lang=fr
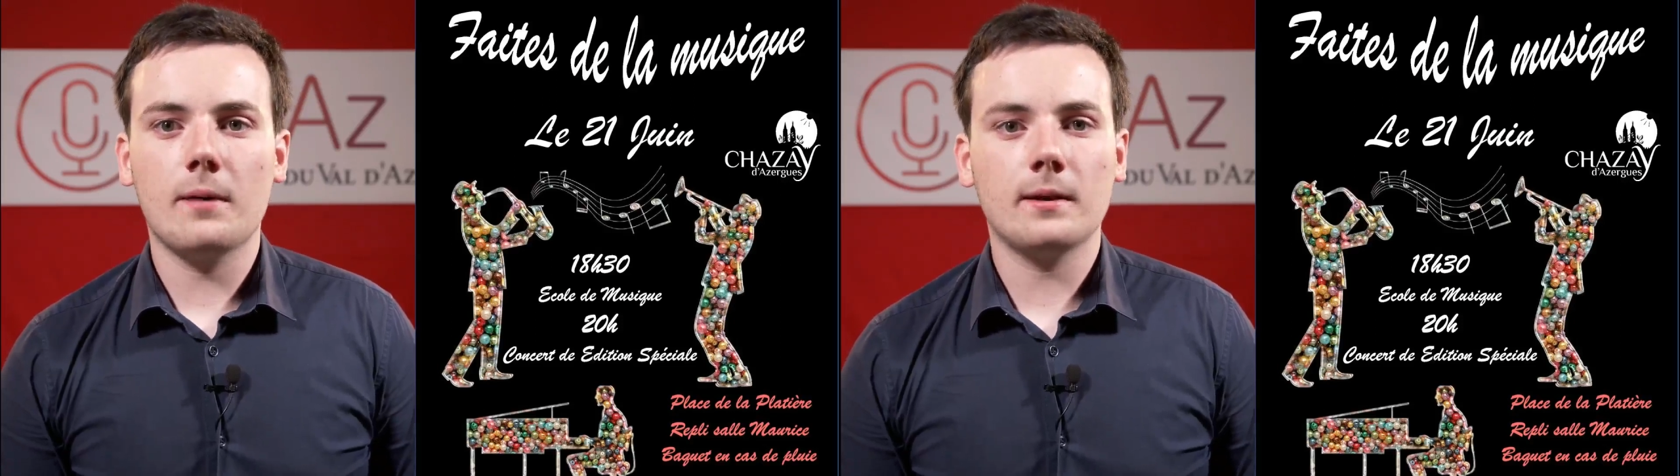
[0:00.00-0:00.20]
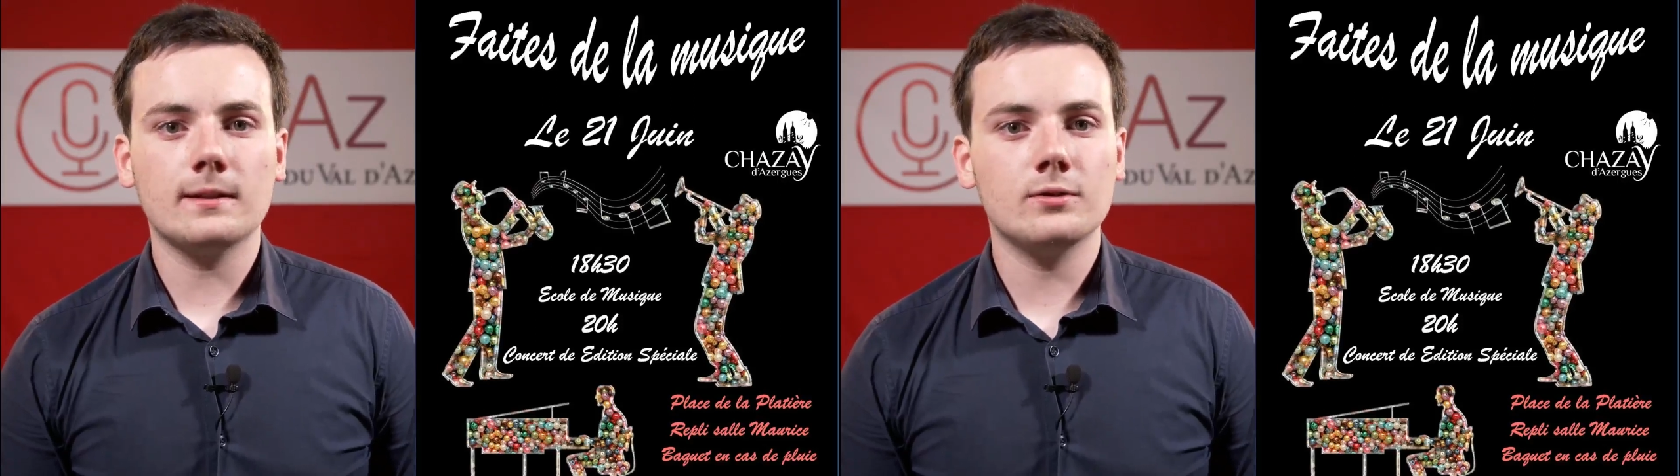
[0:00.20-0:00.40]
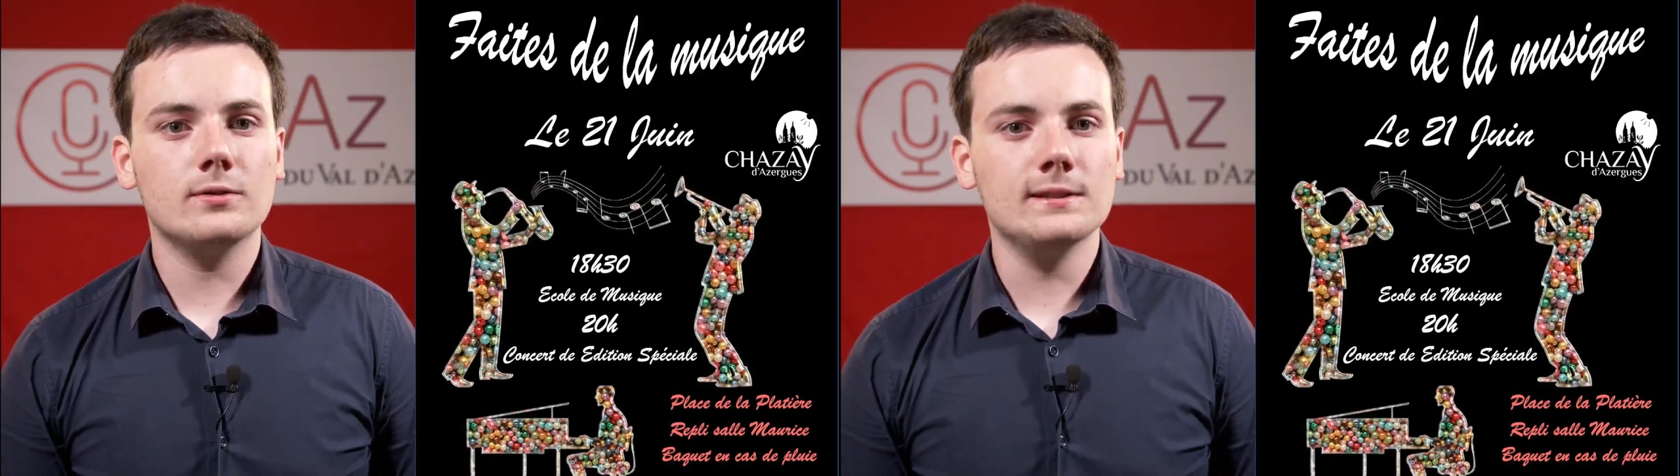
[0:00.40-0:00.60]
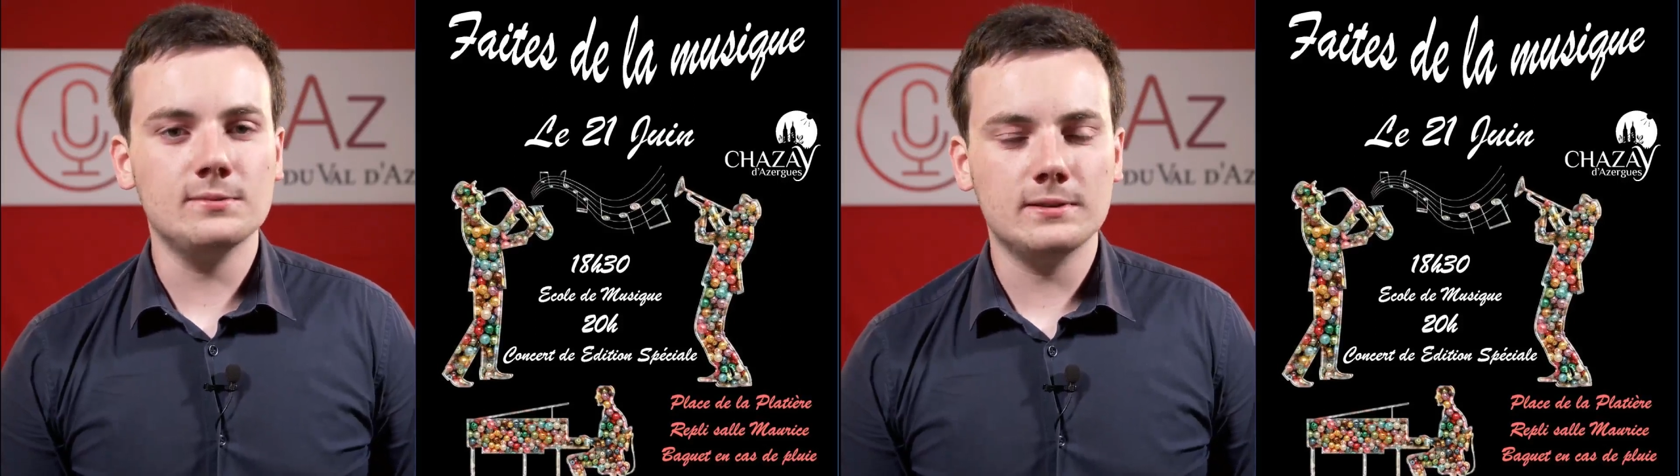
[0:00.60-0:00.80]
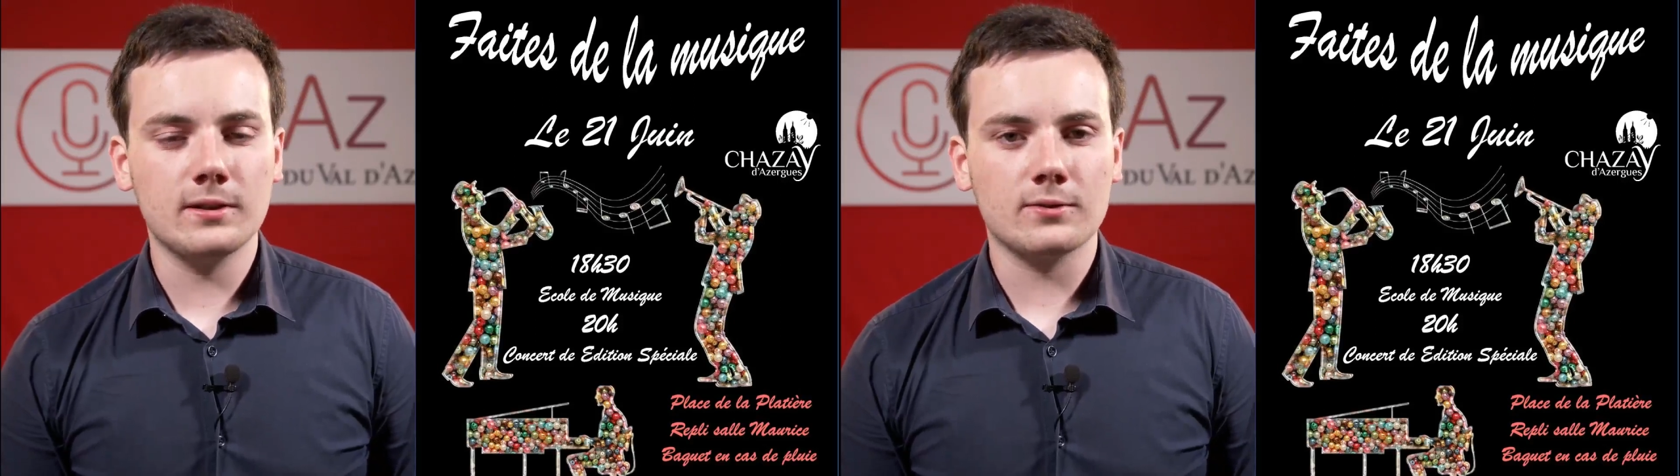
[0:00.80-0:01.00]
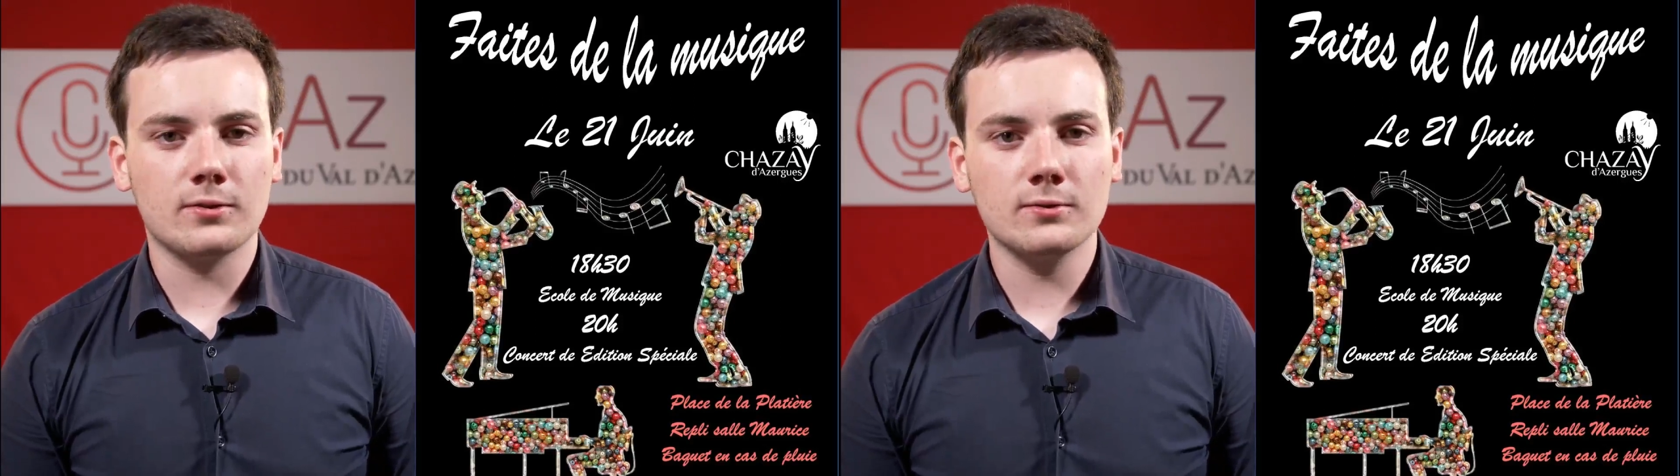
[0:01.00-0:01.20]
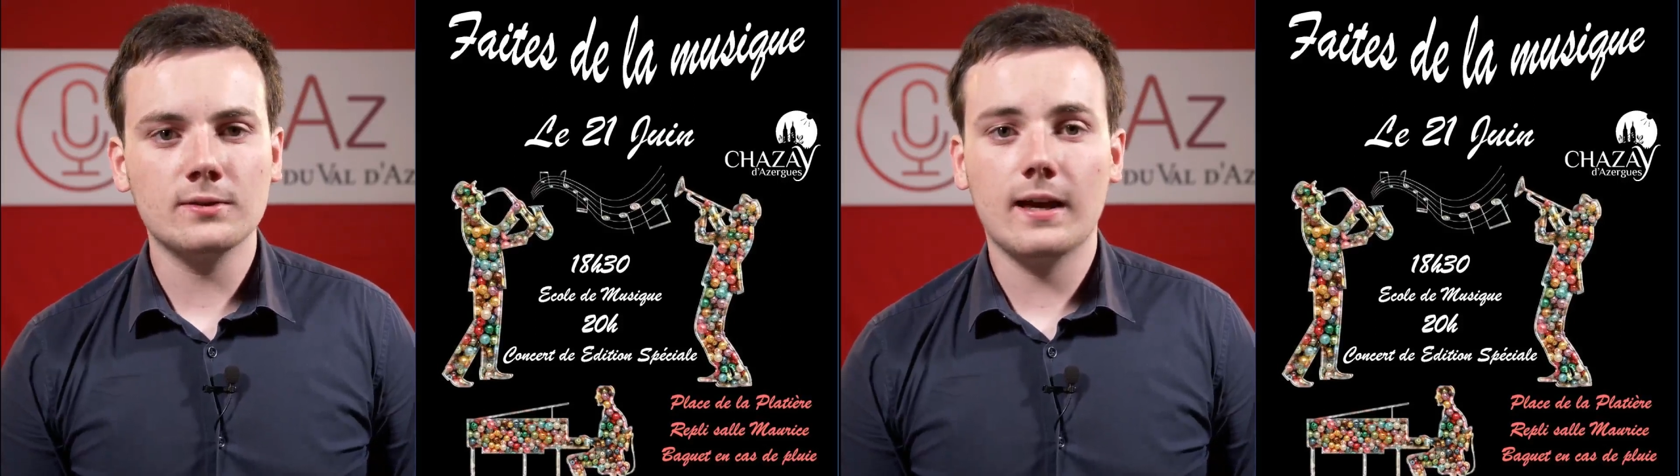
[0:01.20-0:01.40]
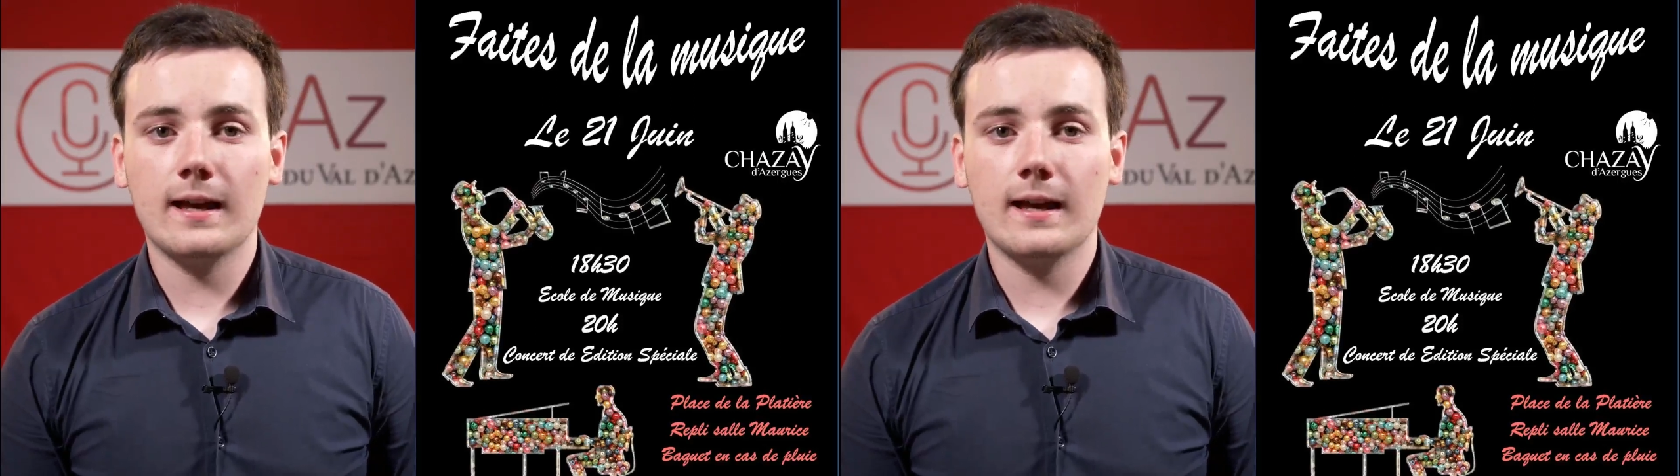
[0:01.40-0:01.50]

à partir de 18h30